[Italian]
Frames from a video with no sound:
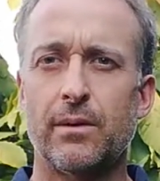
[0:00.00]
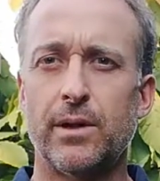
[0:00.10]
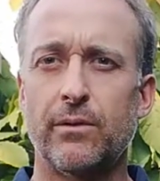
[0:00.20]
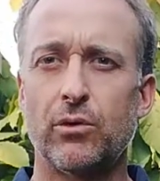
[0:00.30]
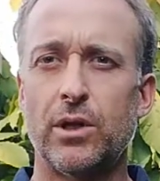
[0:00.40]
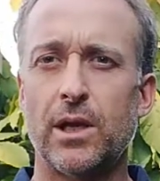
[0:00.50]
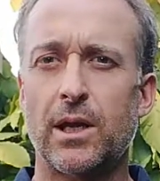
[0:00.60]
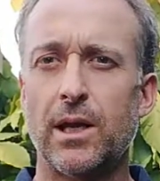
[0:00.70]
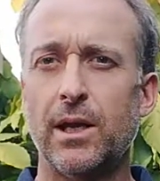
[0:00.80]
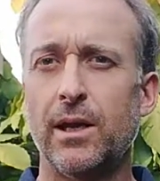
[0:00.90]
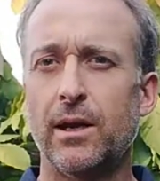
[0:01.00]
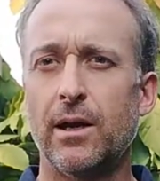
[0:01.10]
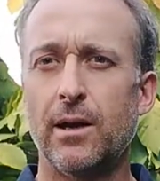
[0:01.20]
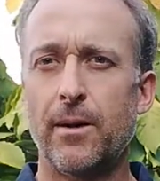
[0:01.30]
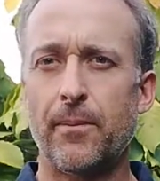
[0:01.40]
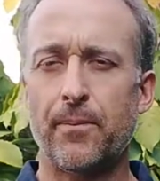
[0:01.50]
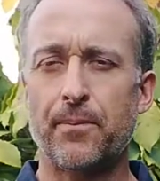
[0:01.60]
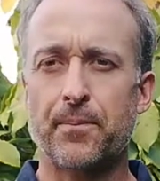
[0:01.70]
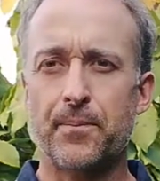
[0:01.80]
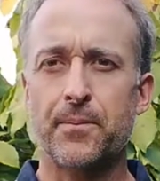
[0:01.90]
devo dire che ehm,
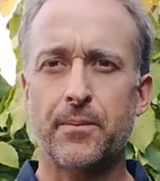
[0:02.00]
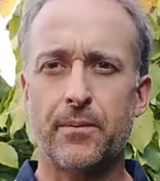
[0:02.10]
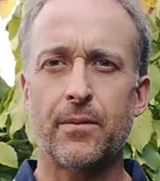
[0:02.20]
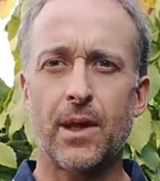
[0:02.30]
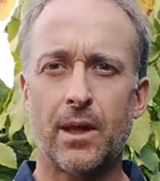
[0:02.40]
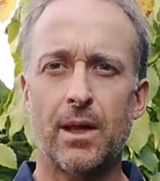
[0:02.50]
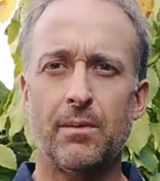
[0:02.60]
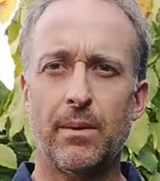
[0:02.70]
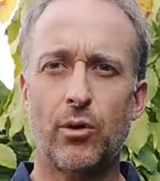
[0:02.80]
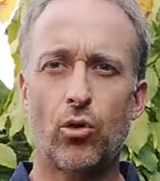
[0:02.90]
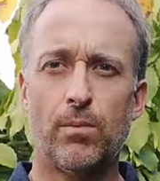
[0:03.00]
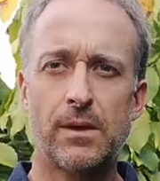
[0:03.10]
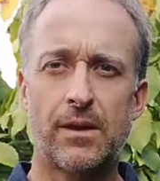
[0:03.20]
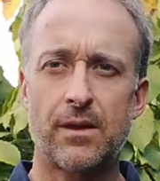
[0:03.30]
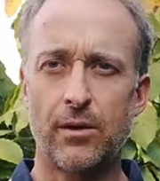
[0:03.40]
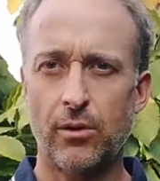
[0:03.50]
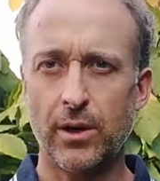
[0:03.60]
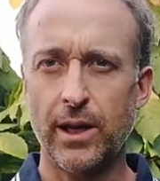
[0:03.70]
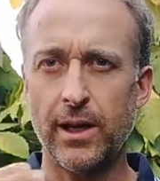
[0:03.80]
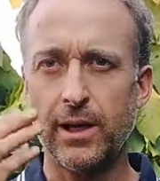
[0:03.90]
la mia
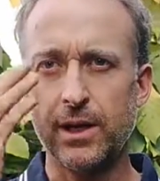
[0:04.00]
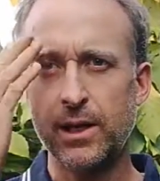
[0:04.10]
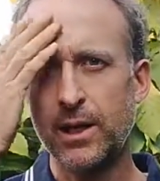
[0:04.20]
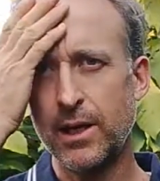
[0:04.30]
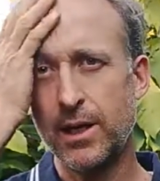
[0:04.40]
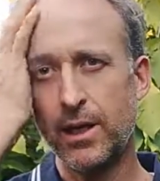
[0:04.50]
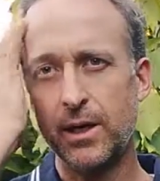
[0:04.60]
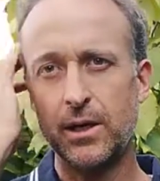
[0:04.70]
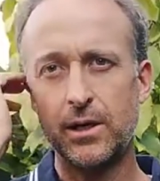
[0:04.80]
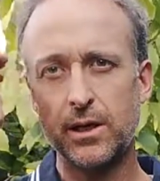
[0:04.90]
preoccupazione che eh,